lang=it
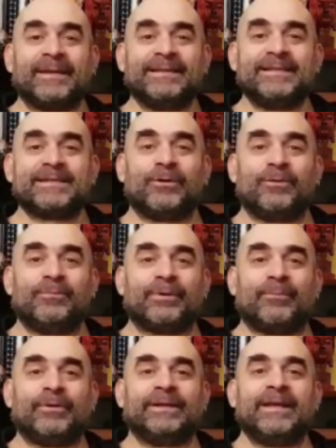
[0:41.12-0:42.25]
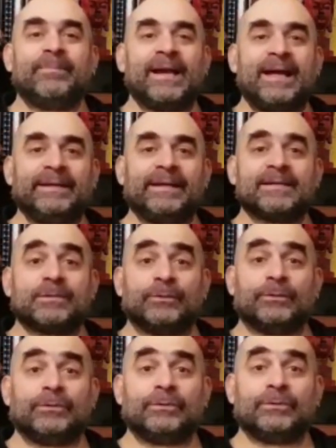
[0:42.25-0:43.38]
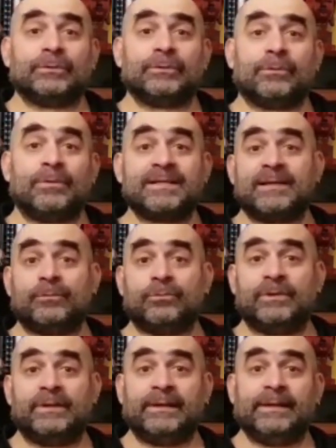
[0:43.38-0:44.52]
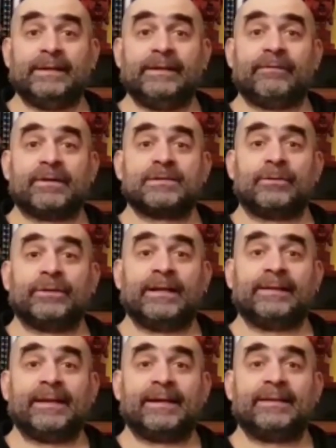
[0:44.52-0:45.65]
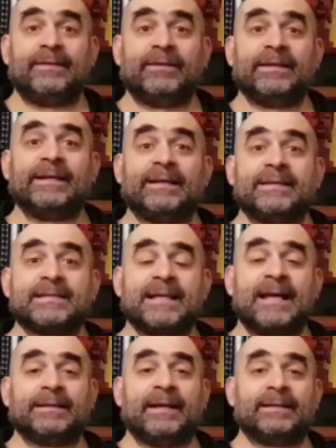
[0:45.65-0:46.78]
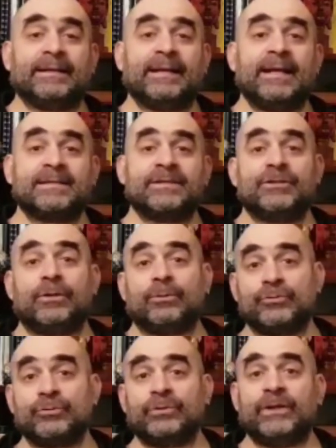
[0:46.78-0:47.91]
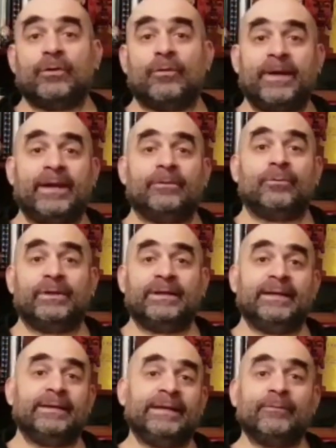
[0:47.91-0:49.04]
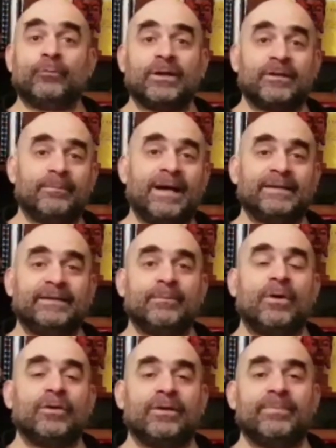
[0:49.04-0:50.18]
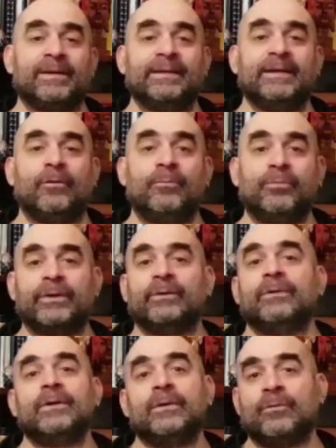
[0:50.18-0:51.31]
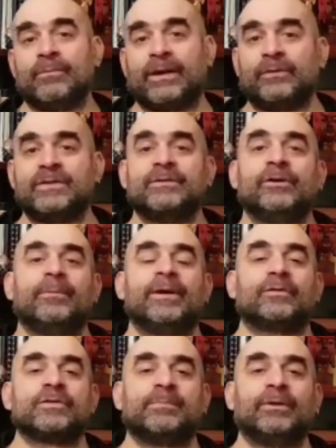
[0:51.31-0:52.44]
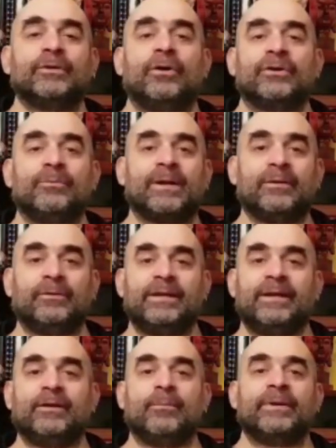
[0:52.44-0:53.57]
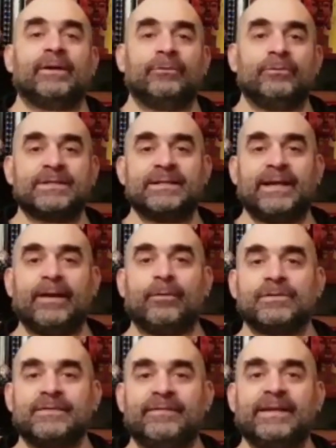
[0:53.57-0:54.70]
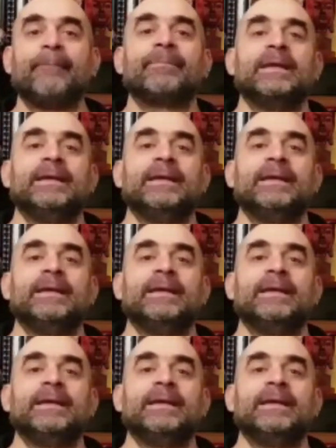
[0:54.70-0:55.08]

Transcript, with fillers: il disco propone dei brani che sono quasi tutti versioni alternative di grandi standard classici conosciuti o meno, quindi In Walk Bad di Monk per dire, oppure un brano di, Roberto Spadoni, un brano di Enrico Pierannunzi e così via.